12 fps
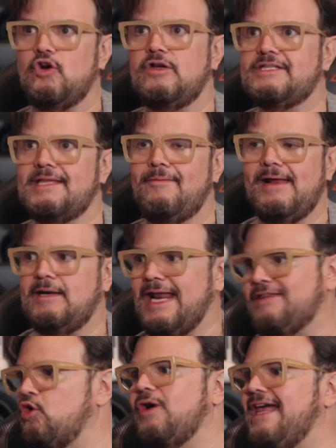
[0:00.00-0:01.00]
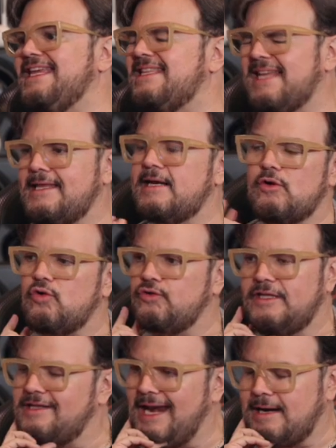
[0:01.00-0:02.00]
rock estaba en la tocadita de
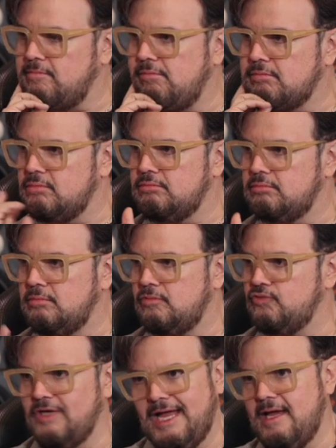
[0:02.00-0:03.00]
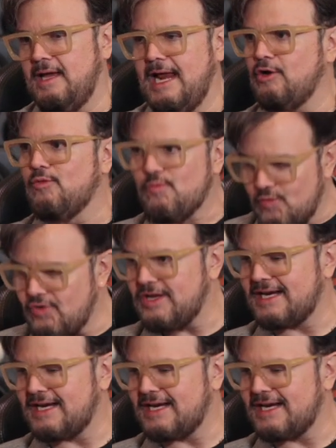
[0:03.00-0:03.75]
Rocotitlán. O sea, algo muy